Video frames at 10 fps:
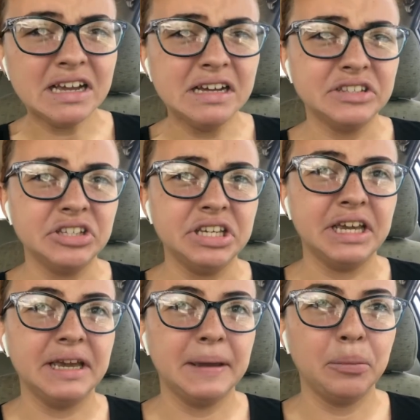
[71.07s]
Así
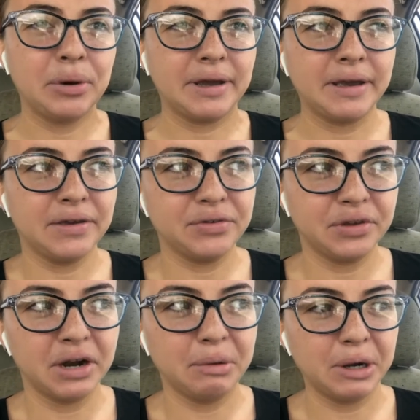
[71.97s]
que pues
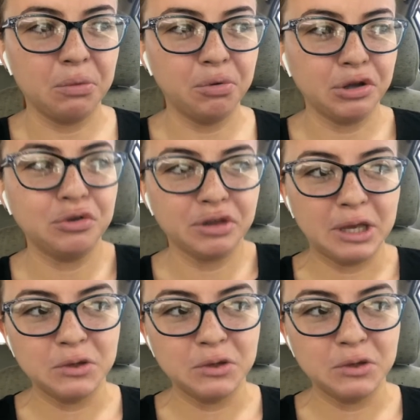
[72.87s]
grabaré un poquito de